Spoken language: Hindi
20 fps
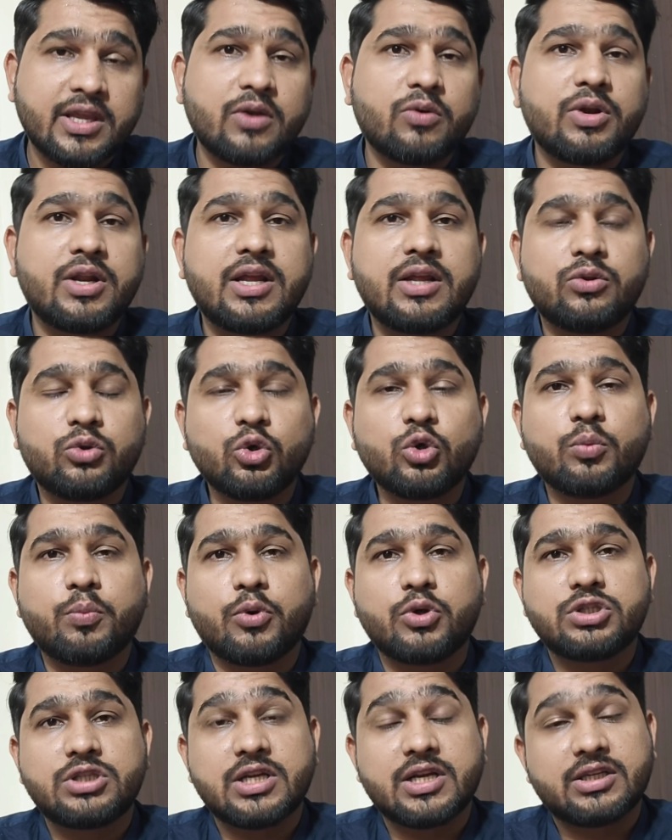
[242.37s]
कि उन्हें दुख
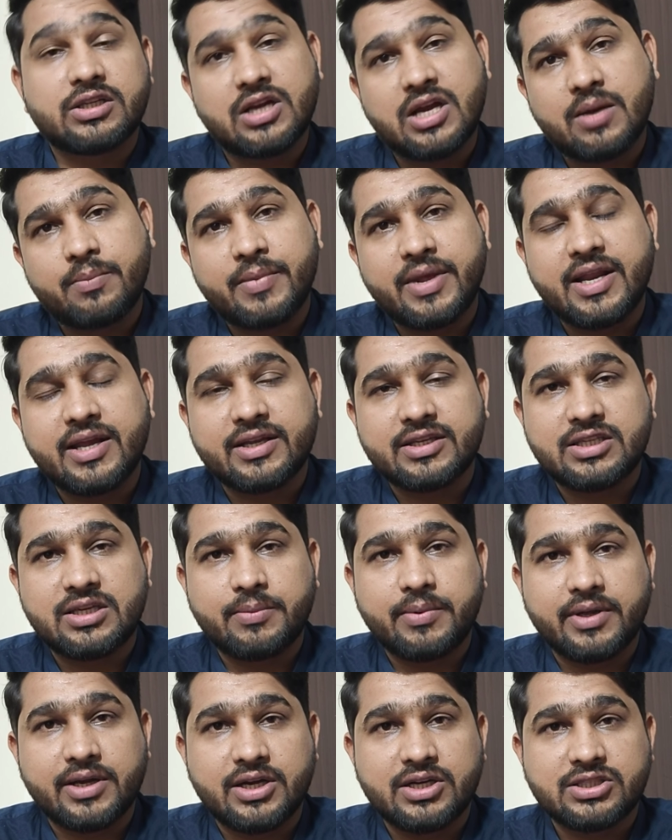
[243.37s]
पहुँचे कि जनाब मैंने
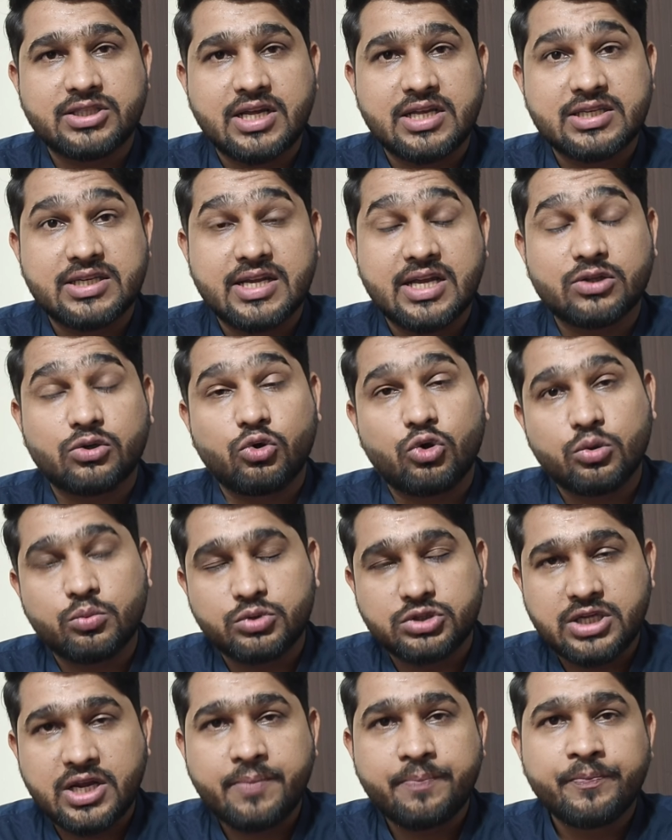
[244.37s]
किसी भी ग्रेड साइज़ किया तो लोग
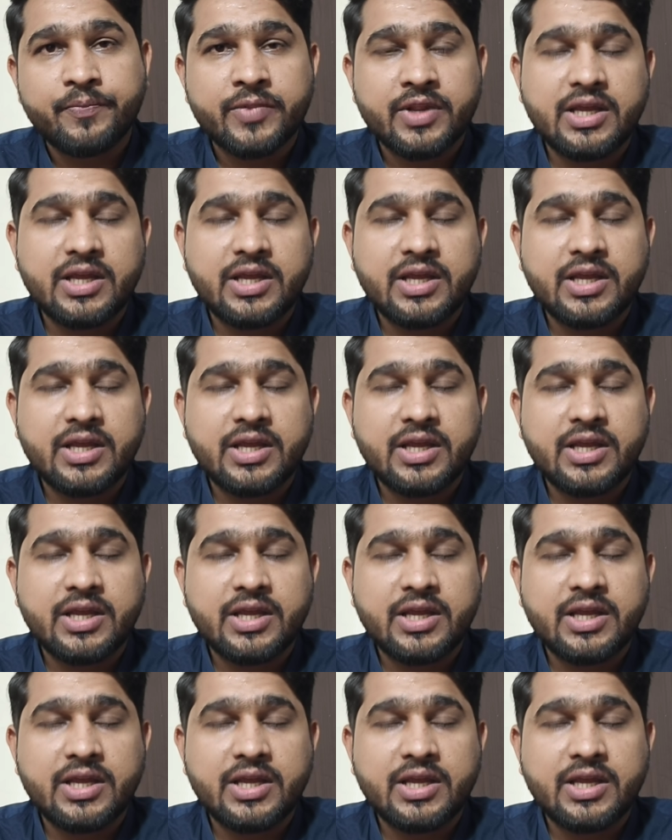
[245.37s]
मुझे